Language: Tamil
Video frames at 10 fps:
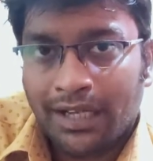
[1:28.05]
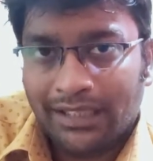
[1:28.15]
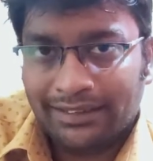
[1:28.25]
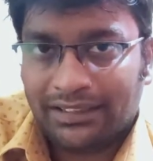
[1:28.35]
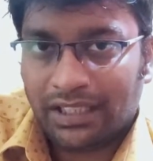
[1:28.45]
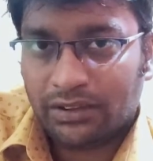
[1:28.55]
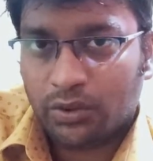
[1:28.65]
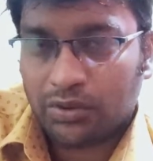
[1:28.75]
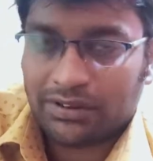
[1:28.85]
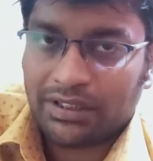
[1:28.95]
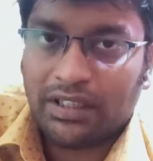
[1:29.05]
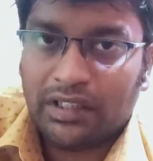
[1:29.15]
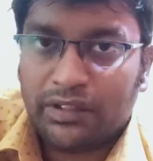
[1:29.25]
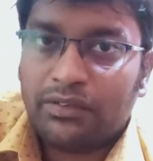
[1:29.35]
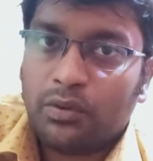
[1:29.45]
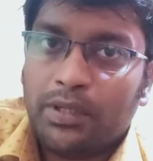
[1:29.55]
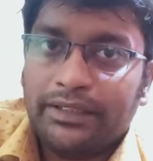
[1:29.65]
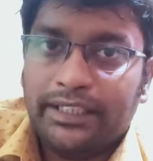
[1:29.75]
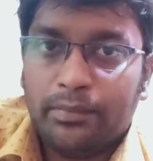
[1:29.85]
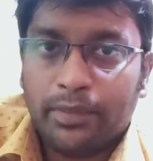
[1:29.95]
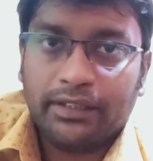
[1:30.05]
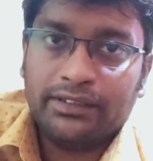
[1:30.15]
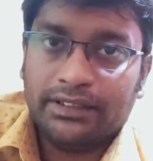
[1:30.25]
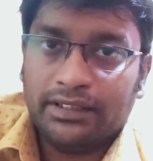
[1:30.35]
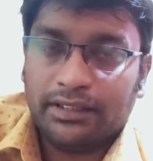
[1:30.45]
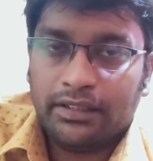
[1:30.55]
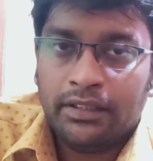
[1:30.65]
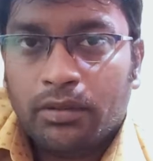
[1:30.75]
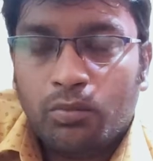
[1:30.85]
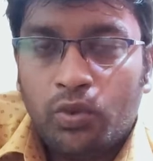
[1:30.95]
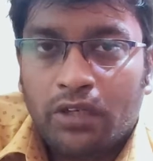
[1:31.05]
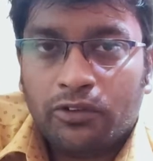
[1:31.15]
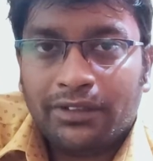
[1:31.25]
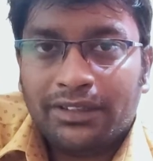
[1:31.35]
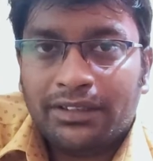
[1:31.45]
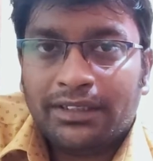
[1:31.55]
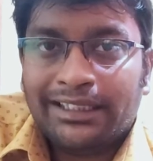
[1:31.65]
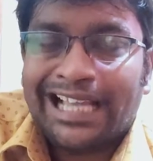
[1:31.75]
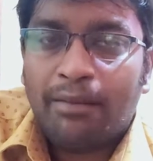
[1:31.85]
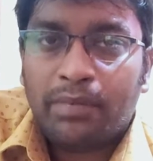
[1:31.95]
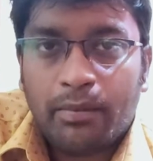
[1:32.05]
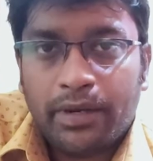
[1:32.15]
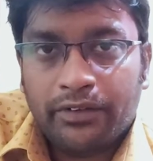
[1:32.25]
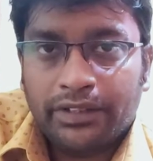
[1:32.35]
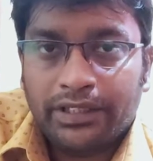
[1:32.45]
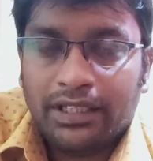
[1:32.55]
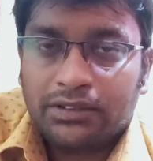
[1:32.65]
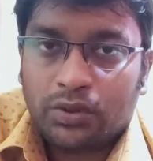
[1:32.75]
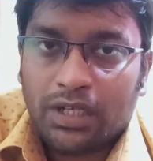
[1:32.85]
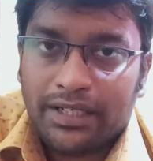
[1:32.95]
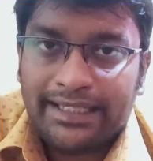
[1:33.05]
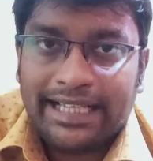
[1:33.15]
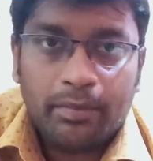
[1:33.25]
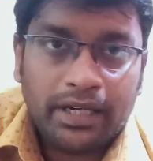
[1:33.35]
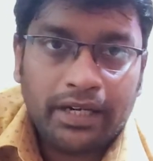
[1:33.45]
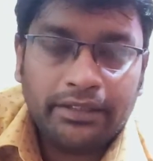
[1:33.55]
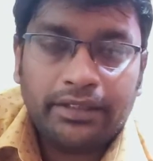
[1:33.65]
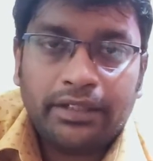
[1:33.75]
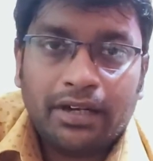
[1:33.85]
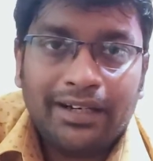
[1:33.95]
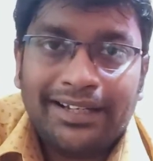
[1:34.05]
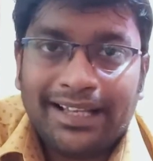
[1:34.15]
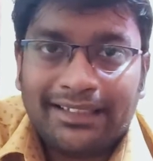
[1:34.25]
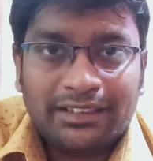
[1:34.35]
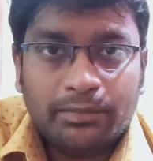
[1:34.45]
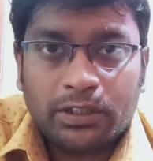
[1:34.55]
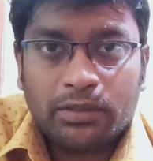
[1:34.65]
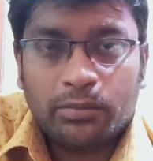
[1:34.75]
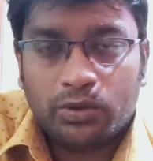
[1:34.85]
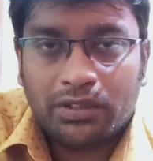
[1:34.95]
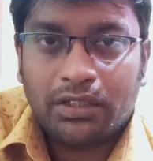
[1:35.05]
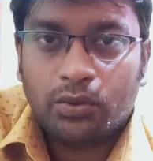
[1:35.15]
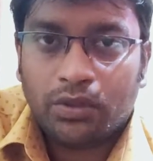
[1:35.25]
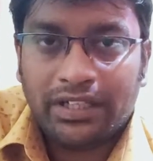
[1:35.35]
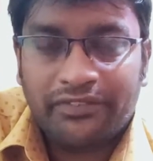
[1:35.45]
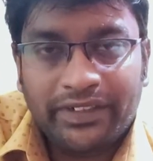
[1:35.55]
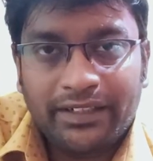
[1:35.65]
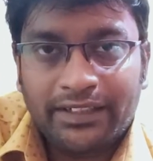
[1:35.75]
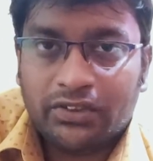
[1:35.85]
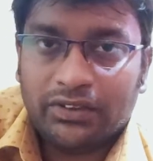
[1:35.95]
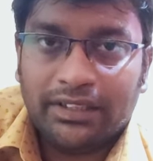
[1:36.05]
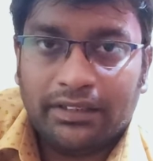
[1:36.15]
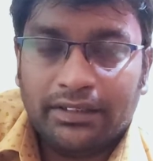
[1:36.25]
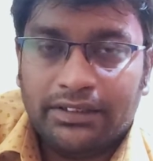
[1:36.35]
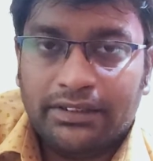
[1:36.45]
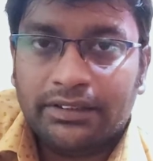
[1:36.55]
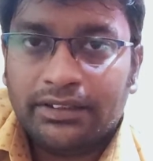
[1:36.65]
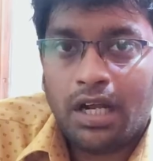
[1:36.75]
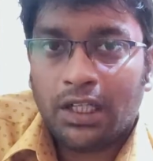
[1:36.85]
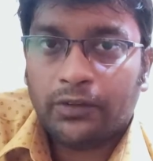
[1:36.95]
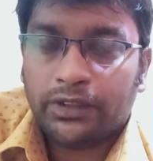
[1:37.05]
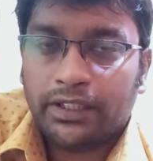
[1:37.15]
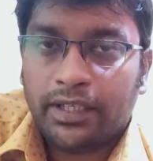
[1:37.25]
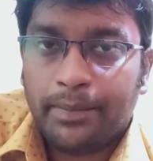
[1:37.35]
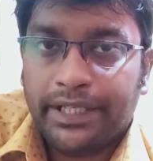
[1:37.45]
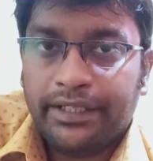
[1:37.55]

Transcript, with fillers: அந்த இடத்துல அந்த ஒரு ஸ்ட்ரகிள் வந்து ரொம்ப அதிகமாக இருந்துச்சு எனக்கு மூணாவது வந்து கேமராமேன் வந்து இல்லை ஸோ நானே கேமரா எடுத்துகிட்டு நானே டேரக்ஷன் பார்க்கும்போது அது ஒரு டிஃபிகல்ட்டிஸ் வந்து இருந்துச்சு நாலாவது வந்து டப்பிங்